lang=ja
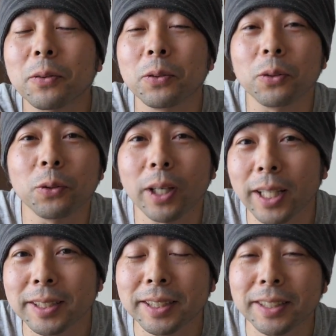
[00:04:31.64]
とこの動画
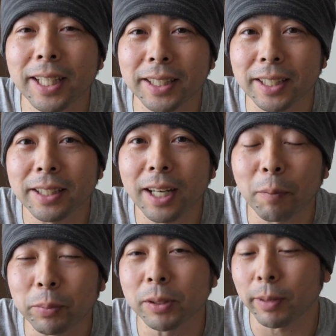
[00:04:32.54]
ね深夜に
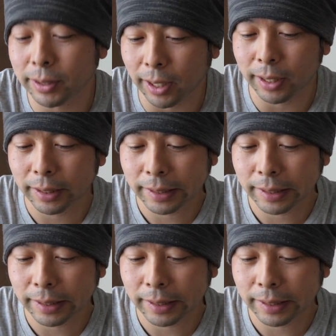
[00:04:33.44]
アップしますか